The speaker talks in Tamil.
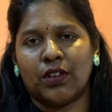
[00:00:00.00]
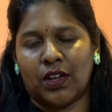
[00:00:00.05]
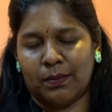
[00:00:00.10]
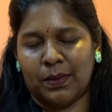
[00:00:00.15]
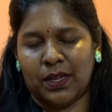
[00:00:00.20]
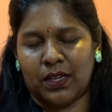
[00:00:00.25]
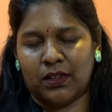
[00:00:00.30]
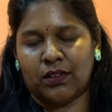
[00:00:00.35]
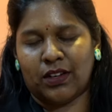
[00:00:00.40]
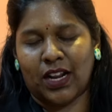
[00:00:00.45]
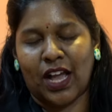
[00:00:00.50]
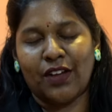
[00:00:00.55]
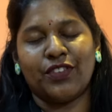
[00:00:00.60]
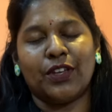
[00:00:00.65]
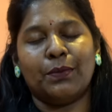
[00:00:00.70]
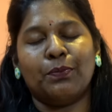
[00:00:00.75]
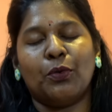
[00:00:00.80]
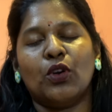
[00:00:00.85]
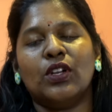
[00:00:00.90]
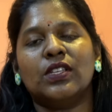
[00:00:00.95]
ஐ மீன்
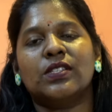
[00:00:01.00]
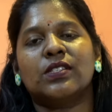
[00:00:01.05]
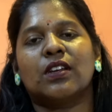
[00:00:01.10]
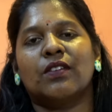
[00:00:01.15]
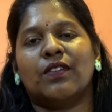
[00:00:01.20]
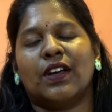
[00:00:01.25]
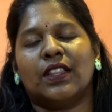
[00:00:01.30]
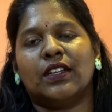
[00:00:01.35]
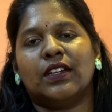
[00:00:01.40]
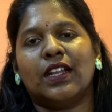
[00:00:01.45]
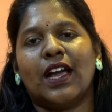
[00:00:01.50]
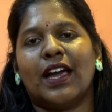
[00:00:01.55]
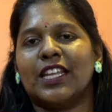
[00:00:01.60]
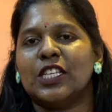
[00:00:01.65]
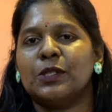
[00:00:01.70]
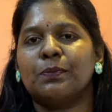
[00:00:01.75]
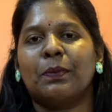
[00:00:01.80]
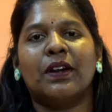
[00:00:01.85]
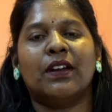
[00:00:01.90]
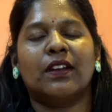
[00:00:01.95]
டிராஃபிக் போலீஸ்க்கு வந்துட்டு
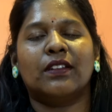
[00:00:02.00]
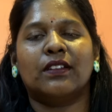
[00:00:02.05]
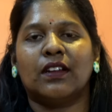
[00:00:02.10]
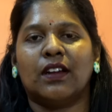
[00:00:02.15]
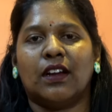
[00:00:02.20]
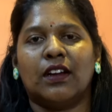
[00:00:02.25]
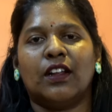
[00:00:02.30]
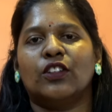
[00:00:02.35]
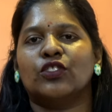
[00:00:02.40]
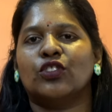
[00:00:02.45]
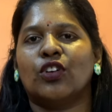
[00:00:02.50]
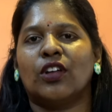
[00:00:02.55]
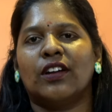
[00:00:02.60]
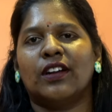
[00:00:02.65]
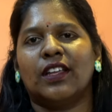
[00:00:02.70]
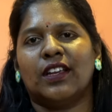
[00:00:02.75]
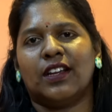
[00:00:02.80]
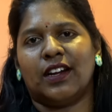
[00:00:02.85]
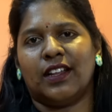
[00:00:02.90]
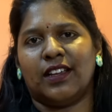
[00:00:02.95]
அரெஸ்ட் பண்ணுறதுக்கான
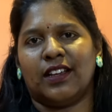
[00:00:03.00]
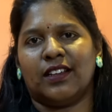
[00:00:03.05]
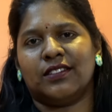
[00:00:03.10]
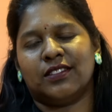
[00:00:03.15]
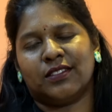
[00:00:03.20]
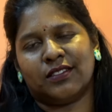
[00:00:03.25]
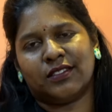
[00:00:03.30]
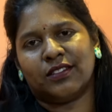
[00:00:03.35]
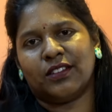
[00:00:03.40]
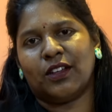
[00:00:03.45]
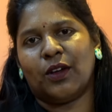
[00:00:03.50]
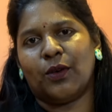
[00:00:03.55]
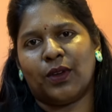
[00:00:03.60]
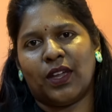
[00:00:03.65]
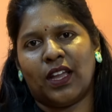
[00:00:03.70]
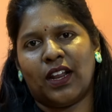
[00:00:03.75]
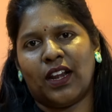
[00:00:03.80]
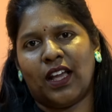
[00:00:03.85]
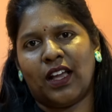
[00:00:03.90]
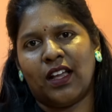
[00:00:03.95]
அத்தாரிட்டி கிடையாது
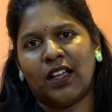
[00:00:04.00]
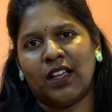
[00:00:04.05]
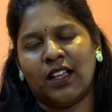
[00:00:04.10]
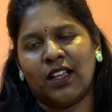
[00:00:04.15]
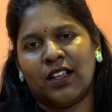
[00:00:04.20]
ஓகேங்களா